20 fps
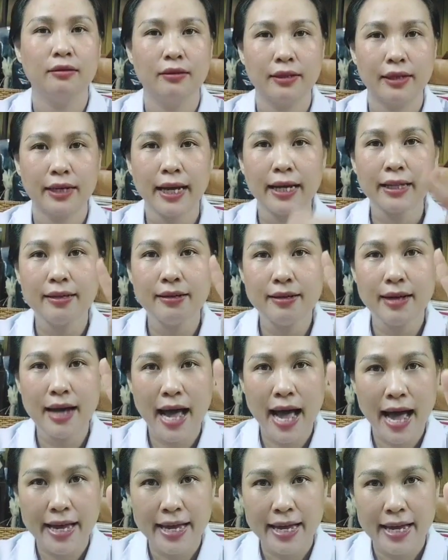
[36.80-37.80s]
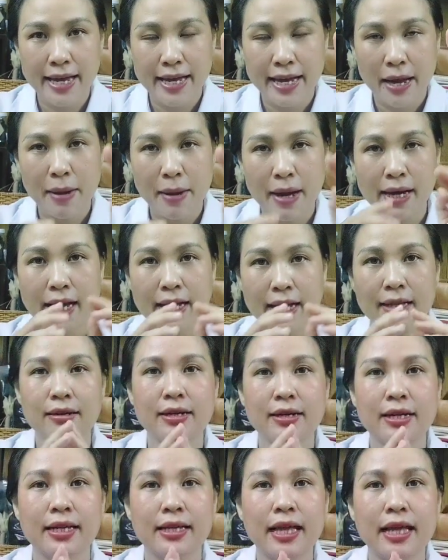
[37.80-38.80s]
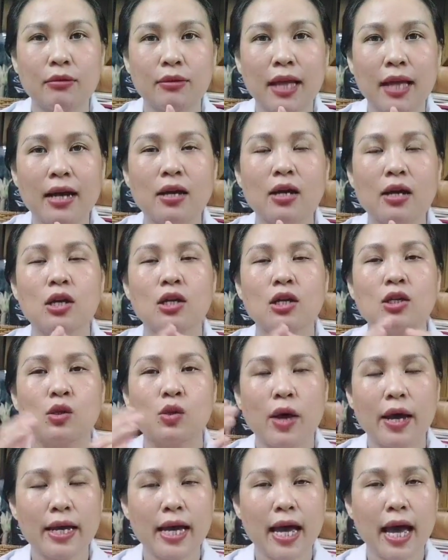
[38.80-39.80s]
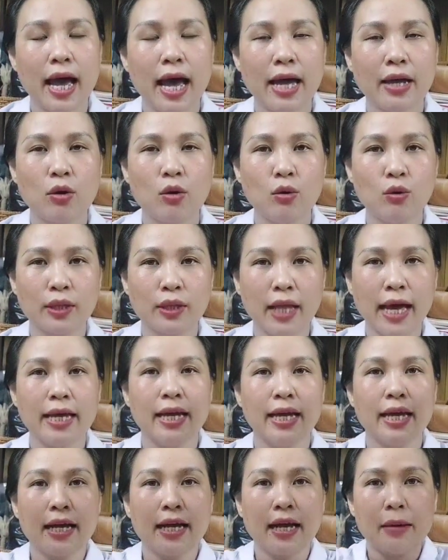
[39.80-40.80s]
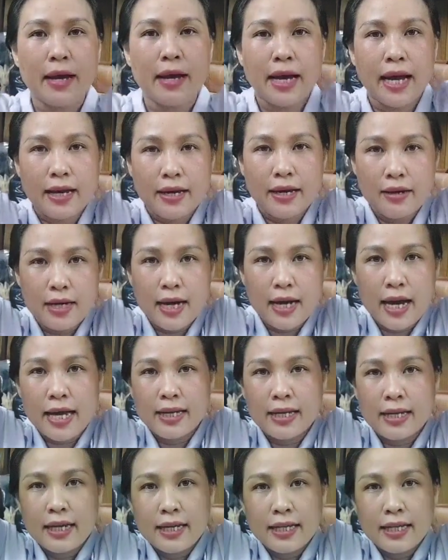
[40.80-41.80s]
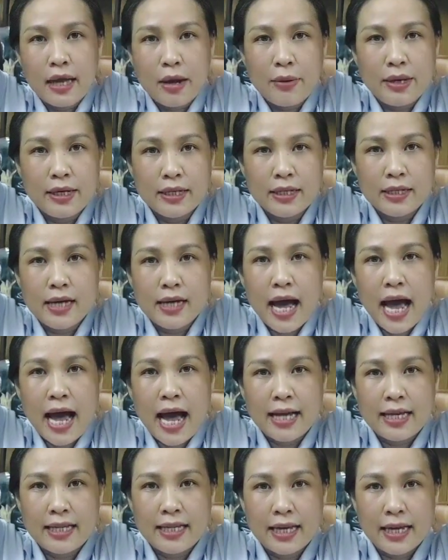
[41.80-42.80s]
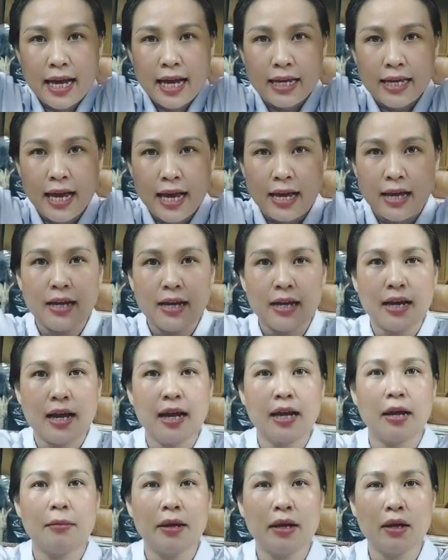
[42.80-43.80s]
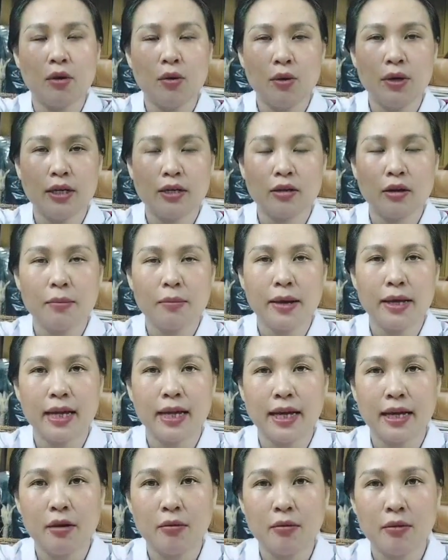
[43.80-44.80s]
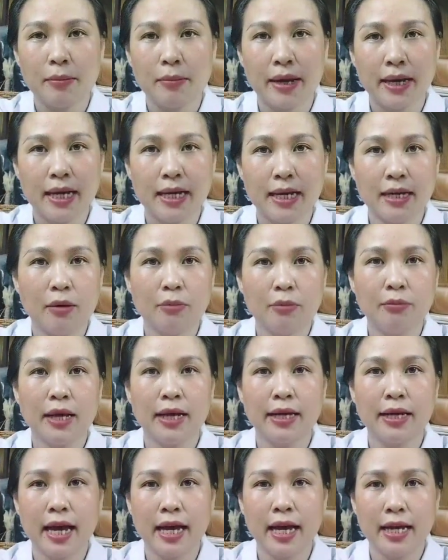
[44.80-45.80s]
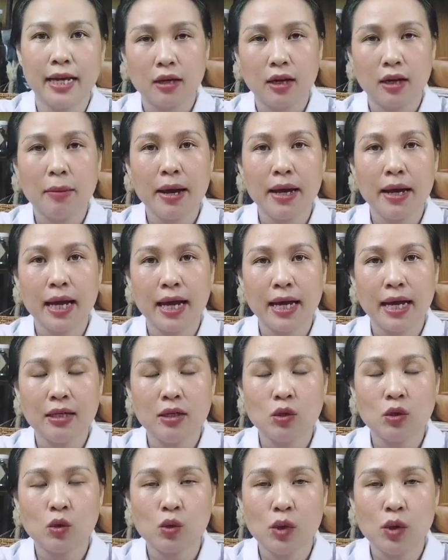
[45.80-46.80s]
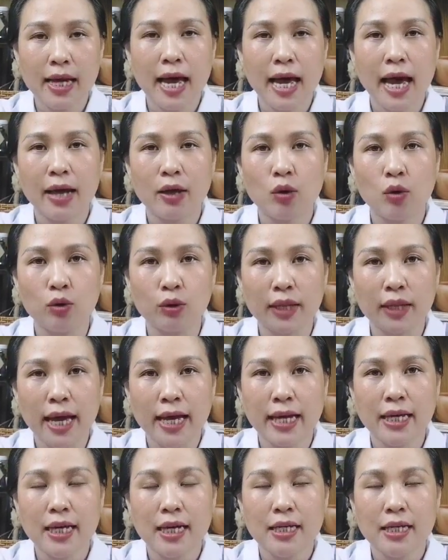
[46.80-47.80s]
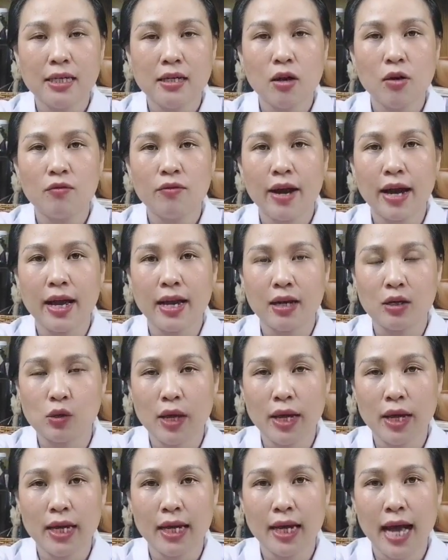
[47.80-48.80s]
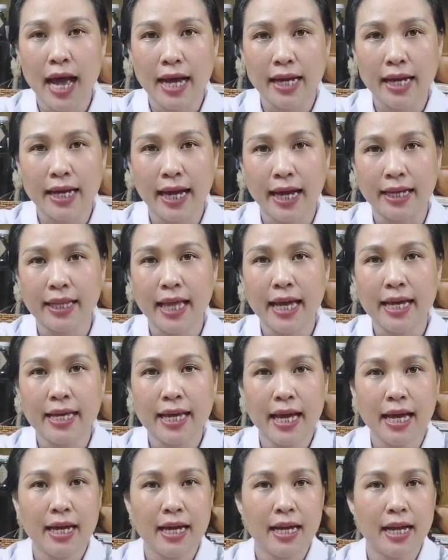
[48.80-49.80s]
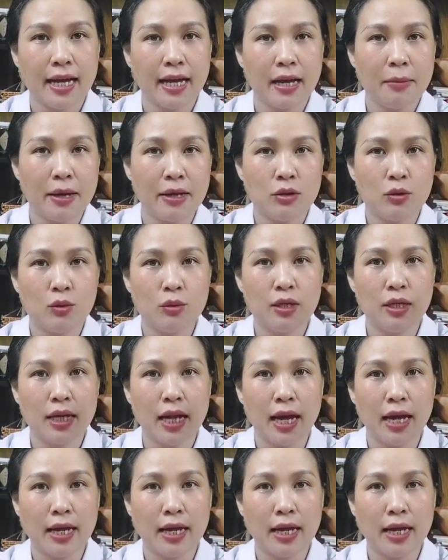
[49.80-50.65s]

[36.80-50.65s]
Cách thứ hai các bạn hãy thực hiện thao tác xoay hai cổ tay các bạn hãy đứng lên theo hình chữ A như thế này nhé à, cả mình ngồi để cho các bạn thấy không là màn hình là không thấy nè các bạn hãy xoay hai cổ tay chứ không phải là xoay cả cái cánh tay nhé đấy các bạn chú ý này